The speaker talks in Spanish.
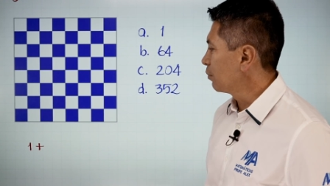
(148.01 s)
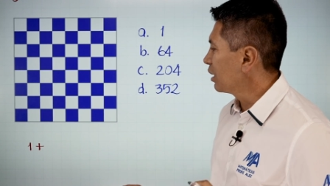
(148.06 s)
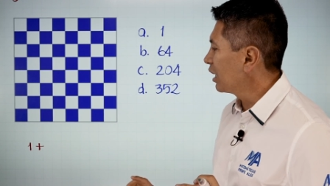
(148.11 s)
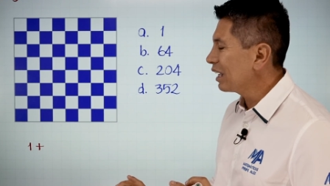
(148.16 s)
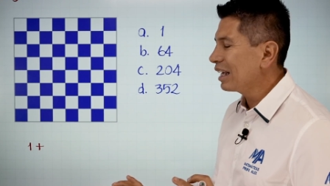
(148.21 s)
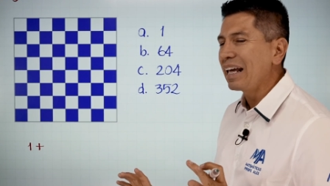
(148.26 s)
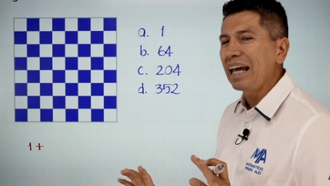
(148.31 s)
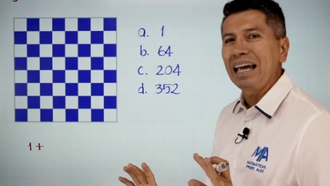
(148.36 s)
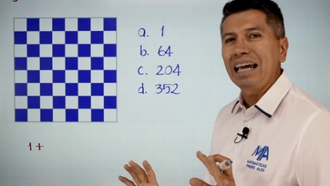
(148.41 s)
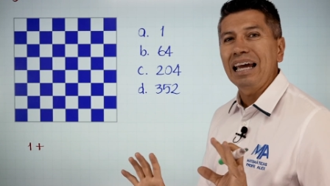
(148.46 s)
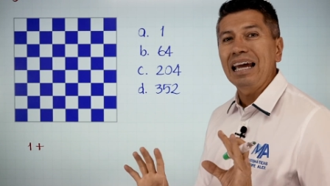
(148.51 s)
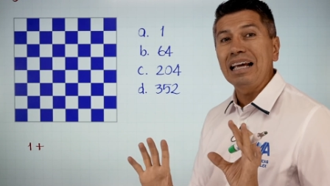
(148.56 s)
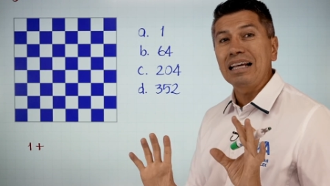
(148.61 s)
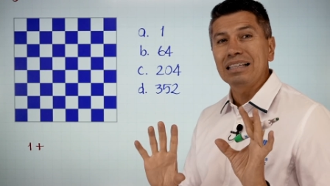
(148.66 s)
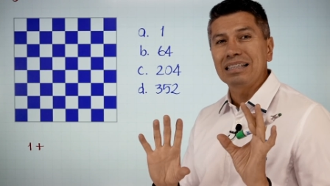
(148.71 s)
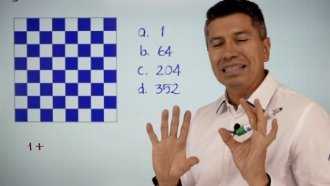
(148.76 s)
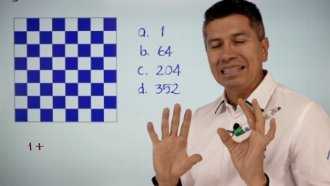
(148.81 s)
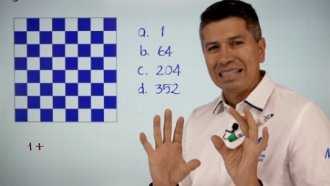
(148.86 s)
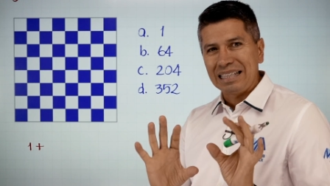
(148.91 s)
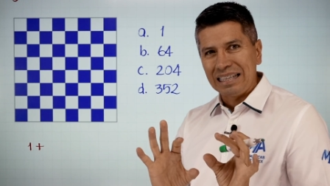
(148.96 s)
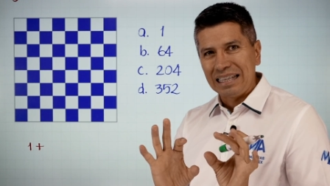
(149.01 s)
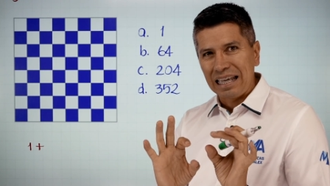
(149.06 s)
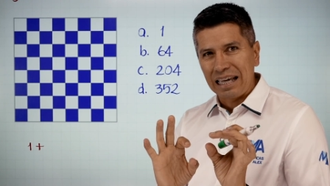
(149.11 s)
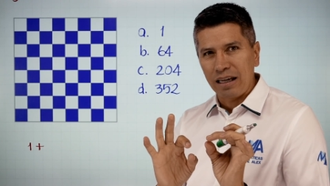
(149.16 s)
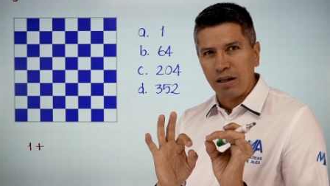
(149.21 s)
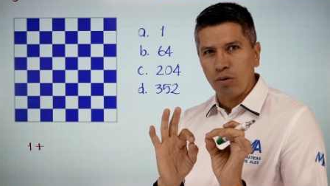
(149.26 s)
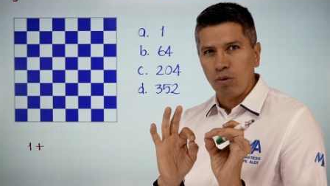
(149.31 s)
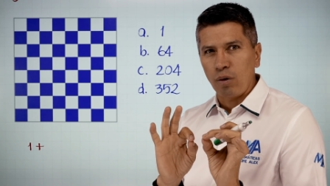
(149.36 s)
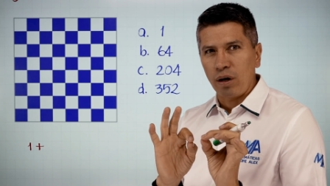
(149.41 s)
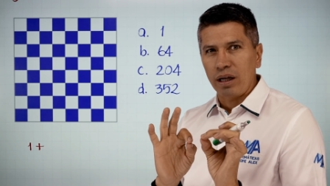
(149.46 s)
Miren que
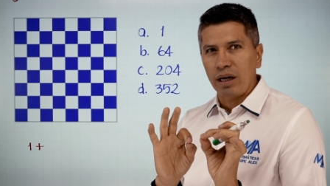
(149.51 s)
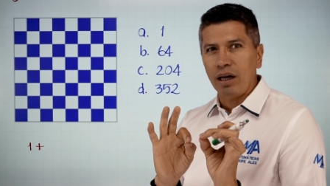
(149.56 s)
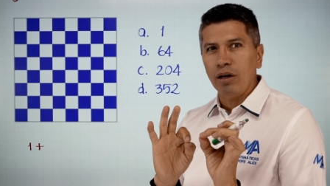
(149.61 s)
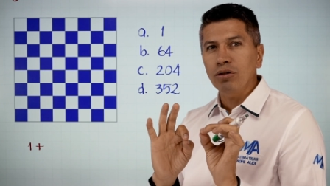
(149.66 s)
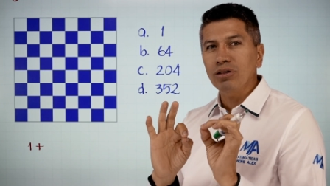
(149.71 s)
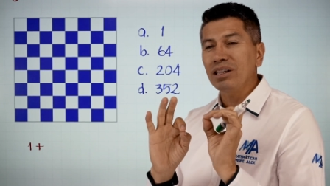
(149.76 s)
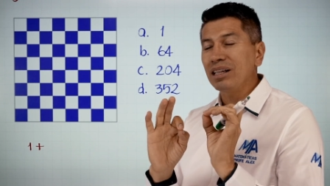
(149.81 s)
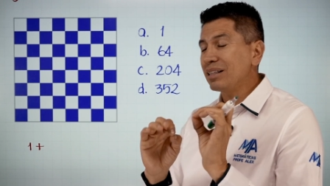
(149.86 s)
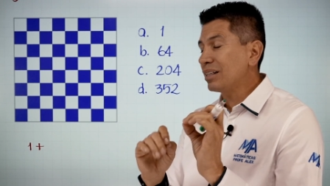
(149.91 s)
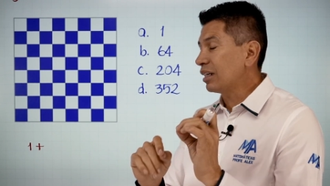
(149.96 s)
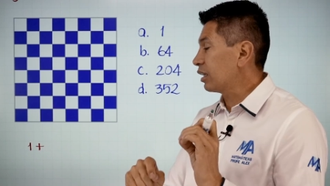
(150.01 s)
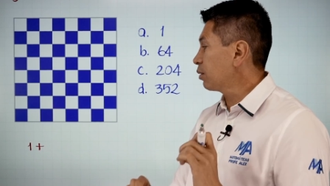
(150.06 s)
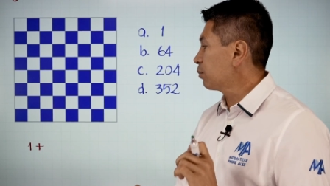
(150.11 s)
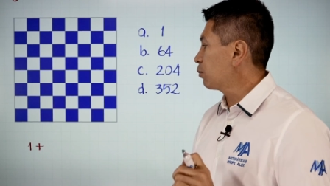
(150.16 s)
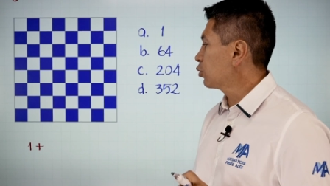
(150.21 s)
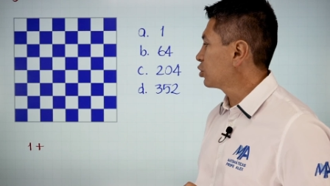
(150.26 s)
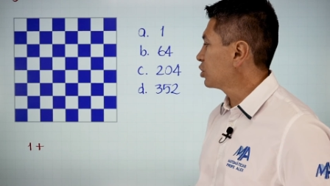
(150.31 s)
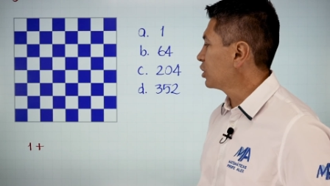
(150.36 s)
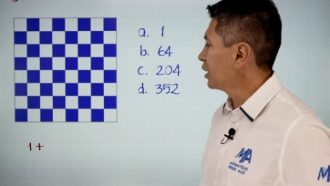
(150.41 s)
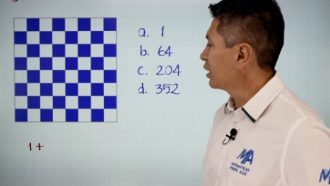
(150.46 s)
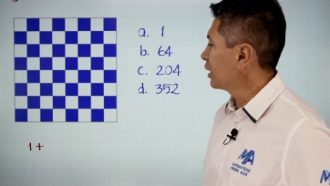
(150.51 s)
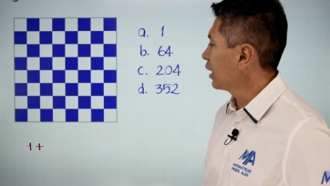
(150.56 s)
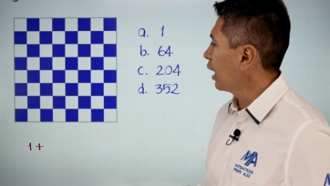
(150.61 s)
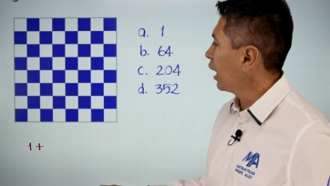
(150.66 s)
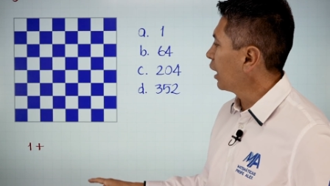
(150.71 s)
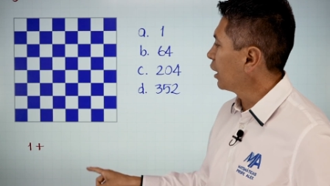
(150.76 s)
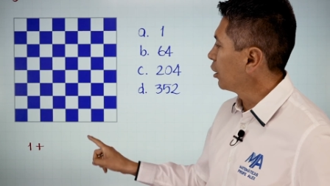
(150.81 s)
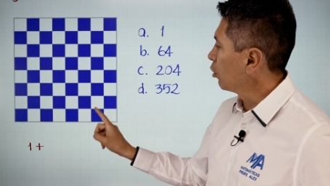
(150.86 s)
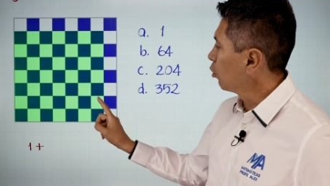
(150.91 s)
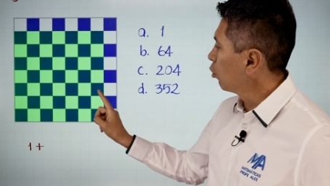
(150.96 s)
de cuadrados de 7 por 7
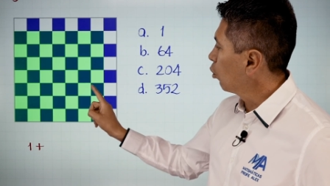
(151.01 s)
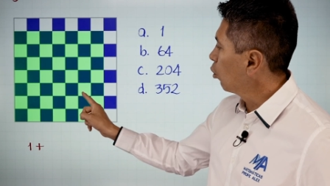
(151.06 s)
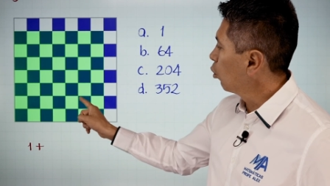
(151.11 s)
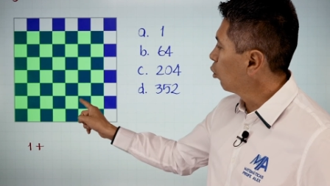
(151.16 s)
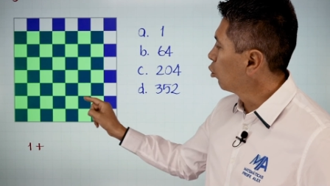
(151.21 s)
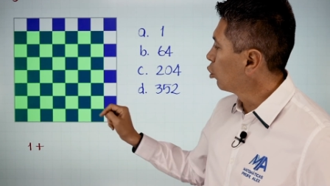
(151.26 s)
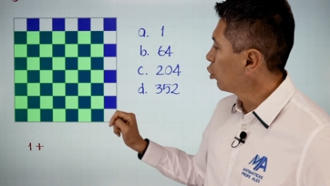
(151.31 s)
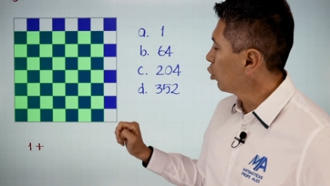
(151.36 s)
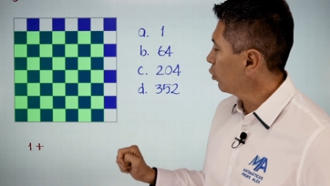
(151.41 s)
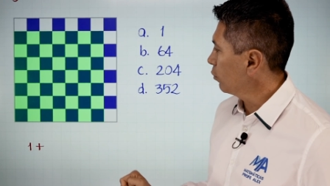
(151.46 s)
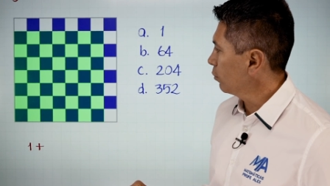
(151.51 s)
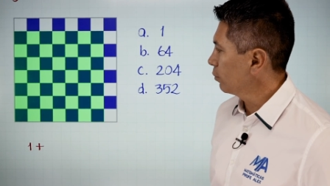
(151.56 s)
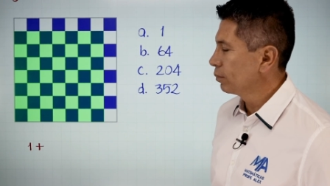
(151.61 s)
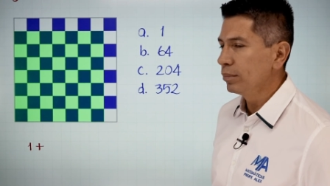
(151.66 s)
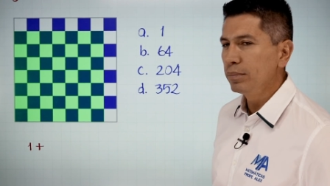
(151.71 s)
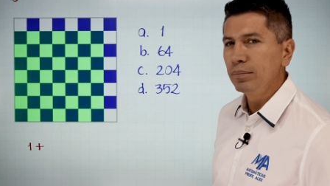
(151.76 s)
hay 1,